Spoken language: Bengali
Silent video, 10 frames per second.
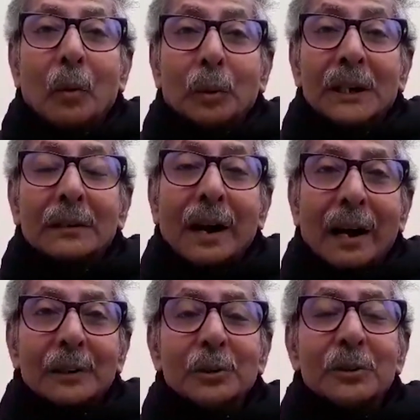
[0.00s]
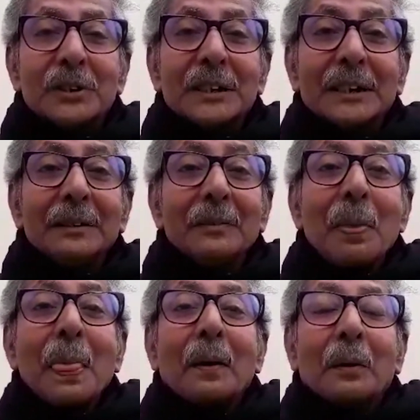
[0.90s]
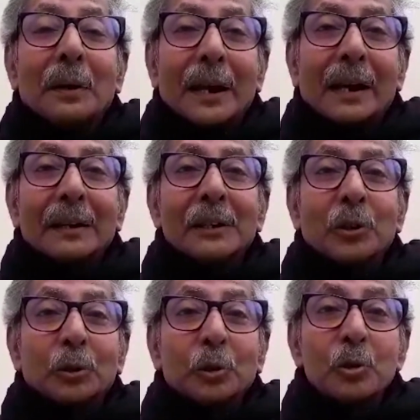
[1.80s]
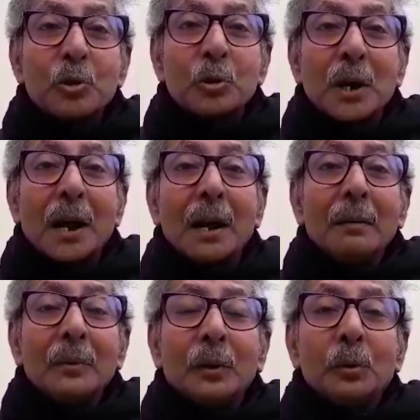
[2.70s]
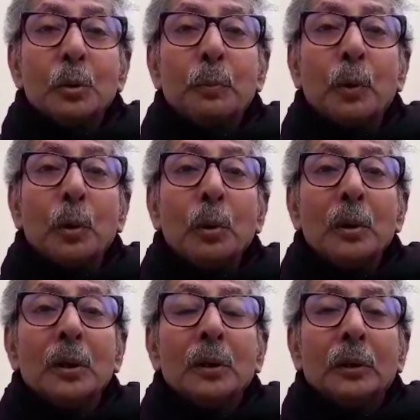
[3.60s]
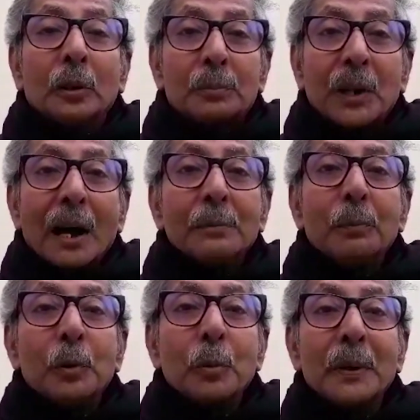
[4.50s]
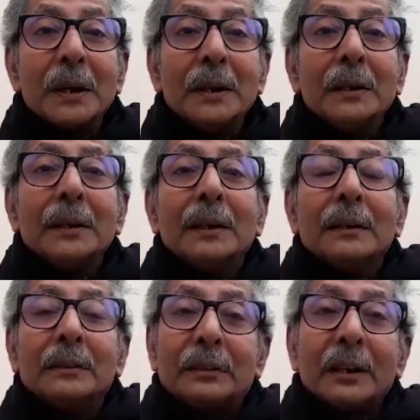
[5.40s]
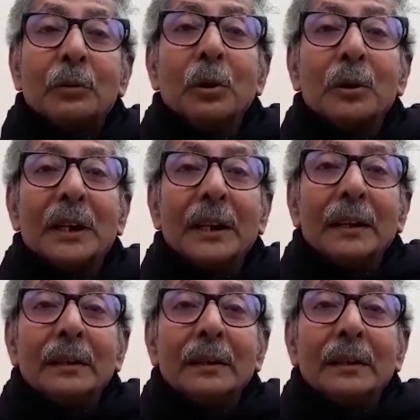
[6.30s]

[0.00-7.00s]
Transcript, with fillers: ওদের কাজ হচ্ছে এখানে যত সোনা রূপো সব দান পড়বে সেগুলোকে